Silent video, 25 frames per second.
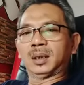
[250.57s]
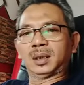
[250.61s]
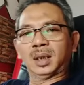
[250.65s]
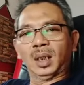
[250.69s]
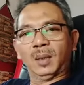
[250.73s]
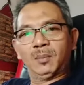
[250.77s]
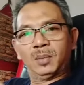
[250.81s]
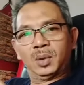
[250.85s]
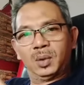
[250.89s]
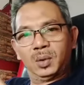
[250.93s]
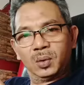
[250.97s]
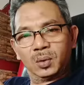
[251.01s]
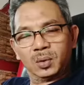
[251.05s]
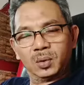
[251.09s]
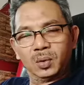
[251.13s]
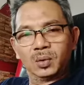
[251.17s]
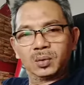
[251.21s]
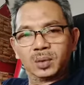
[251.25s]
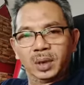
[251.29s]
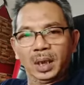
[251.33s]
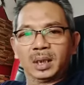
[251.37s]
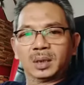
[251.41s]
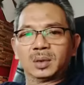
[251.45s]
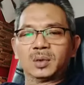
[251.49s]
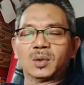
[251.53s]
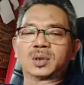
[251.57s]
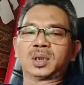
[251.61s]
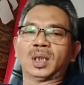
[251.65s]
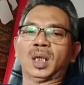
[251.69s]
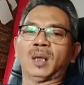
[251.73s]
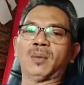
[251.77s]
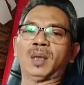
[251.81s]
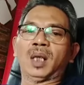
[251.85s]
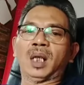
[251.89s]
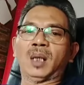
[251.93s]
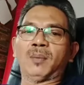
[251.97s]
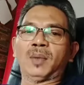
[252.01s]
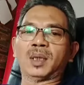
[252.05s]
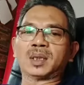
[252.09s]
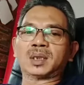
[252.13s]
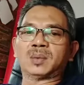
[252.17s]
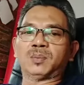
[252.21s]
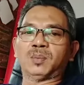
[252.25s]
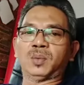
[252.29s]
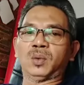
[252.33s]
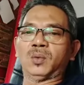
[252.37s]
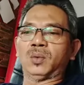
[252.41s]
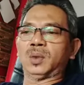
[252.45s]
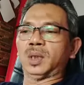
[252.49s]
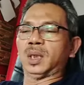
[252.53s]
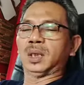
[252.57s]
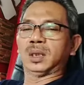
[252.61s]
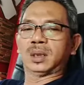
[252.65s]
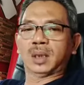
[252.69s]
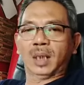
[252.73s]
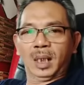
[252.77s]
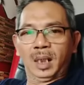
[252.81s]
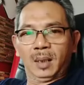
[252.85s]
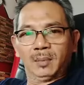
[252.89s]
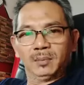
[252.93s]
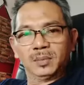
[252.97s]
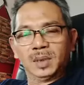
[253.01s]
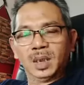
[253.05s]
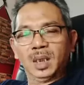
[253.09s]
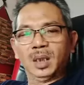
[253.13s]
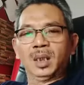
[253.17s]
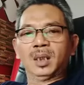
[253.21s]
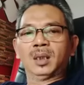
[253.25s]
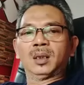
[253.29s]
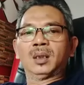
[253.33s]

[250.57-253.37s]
Kita mendukung Densus 88 sepenuhnya di dalam